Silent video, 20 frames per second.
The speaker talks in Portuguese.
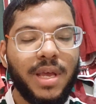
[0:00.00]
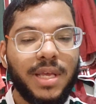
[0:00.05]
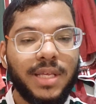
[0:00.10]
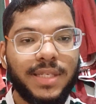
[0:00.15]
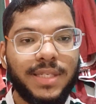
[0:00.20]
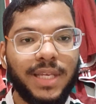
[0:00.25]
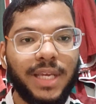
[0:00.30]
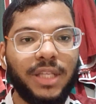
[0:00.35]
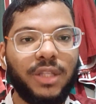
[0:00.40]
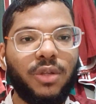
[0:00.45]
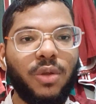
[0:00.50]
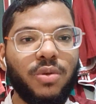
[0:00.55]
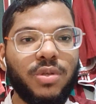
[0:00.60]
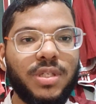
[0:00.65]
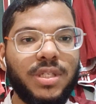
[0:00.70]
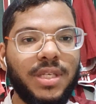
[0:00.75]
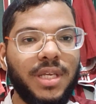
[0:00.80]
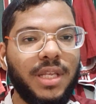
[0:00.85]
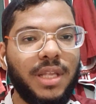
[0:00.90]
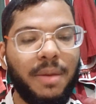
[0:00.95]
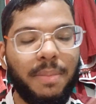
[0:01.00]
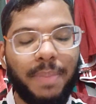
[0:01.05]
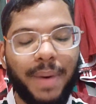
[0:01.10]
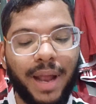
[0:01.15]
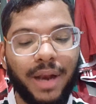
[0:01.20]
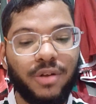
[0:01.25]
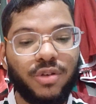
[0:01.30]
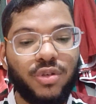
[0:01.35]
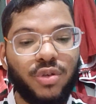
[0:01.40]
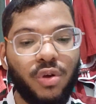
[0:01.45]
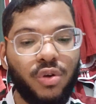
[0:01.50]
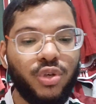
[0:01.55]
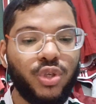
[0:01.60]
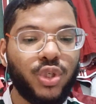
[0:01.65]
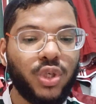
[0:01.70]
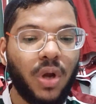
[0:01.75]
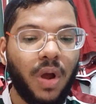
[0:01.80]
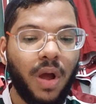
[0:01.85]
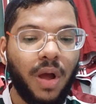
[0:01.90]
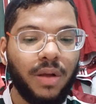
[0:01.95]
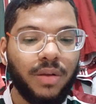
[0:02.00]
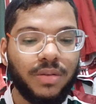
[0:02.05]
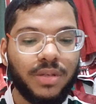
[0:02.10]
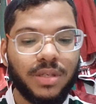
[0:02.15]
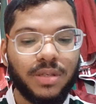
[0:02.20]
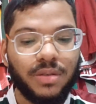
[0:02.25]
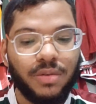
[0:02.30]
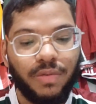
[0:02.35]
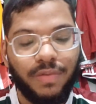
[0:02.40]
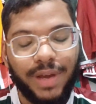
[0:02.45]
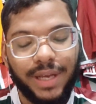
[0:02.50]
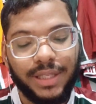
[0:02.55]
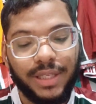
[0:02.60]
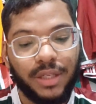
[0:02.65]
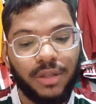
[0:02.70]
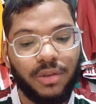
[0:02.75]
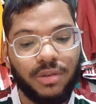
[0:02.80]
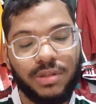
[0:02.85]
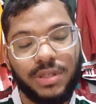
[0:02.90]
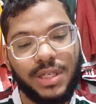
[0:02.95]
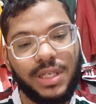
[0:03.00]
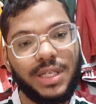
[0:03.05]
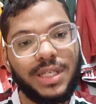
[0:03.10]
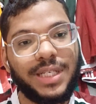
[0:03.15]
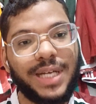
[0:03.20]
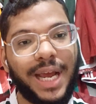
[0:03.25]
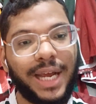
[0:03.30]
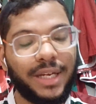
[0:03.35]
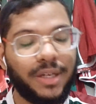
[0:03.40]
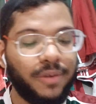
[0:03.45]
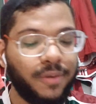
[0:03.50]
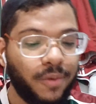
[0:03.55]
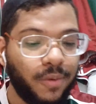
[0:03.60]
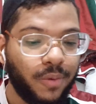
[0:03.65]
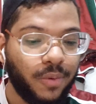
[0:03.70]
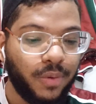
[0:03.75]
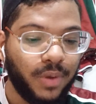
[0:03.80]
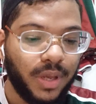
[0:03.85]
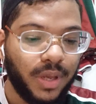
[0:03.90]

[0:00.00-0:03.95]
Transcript: sem torcida para os dois jogos, não vai ter torcida, já que no